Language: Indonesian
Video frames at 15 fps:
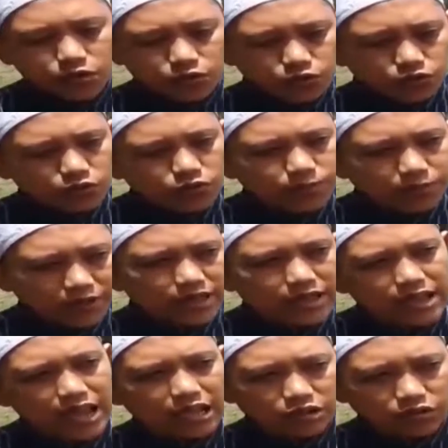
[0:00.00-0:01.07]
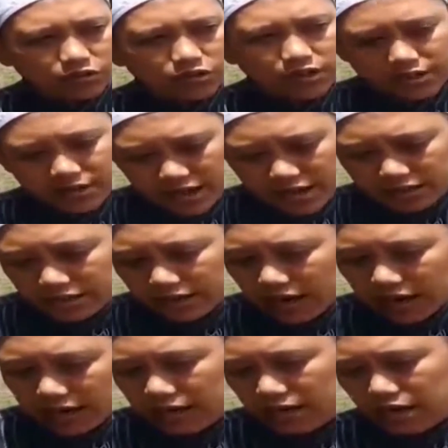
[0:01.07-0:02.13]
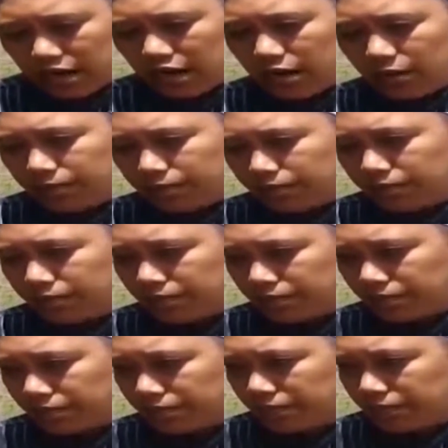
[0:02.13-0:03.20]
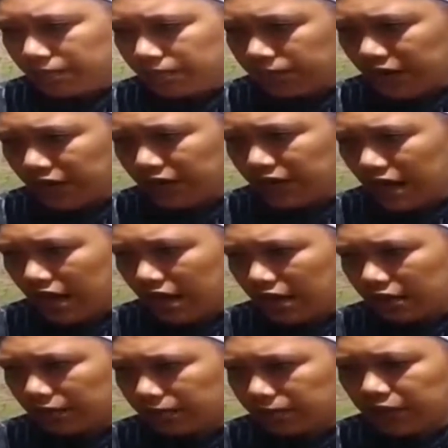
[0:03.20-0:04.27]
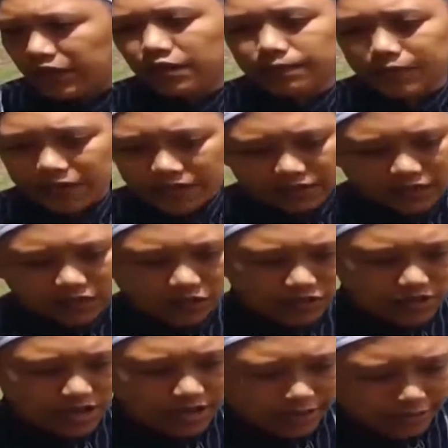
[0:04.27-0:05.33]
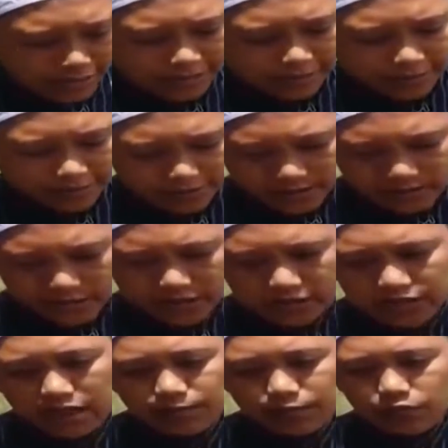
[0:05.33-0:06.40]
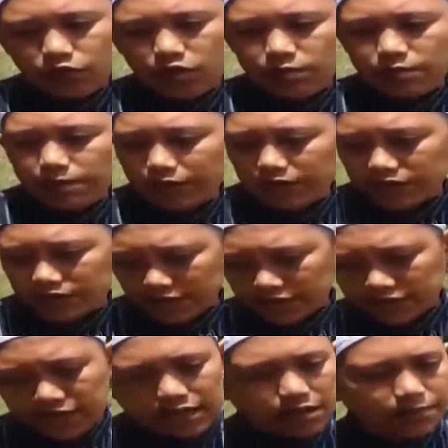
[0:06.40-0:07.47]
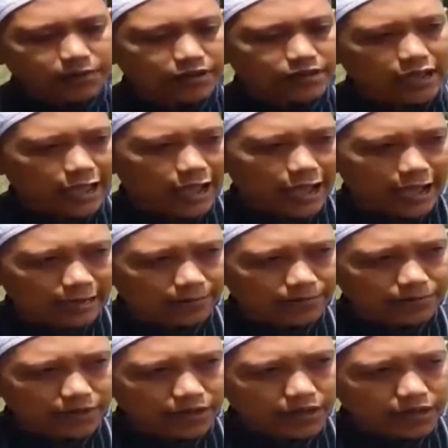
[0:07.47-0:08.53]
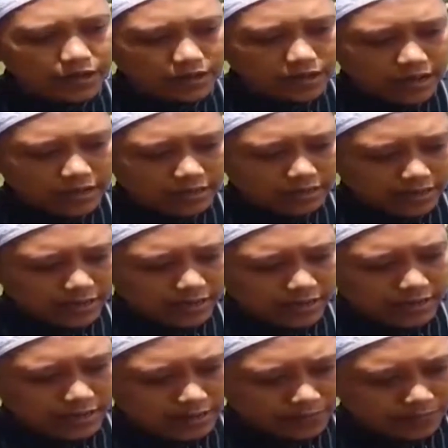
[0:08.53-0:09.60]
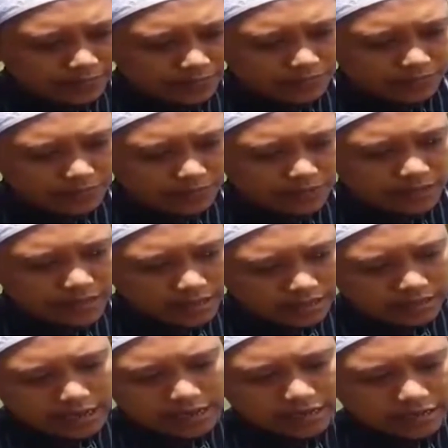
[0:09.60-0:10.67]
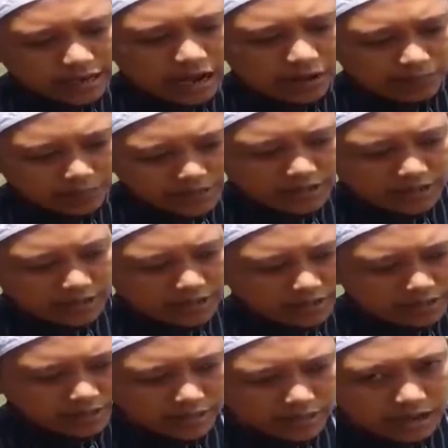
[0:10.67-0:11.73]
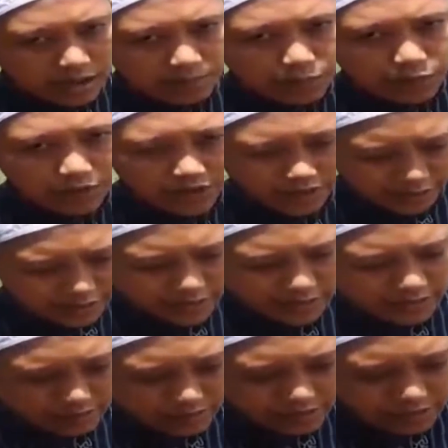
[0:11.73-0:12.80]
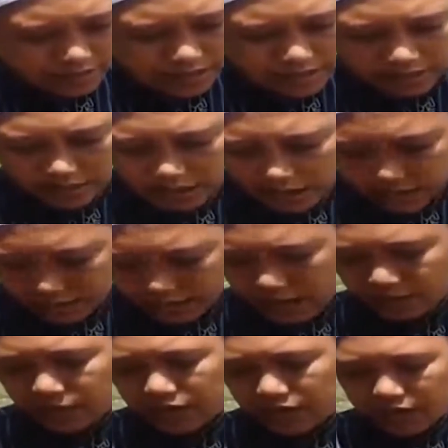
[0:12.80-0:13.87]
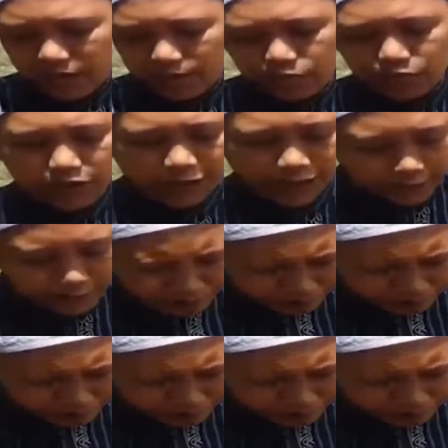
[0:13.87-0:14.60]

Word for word: untuk percaya atau tidak terhadap pilihan pilpres atau caleg 35% saya kepercayaan karena dari lahir kami di kampung ini dari lahir kami di kampung ini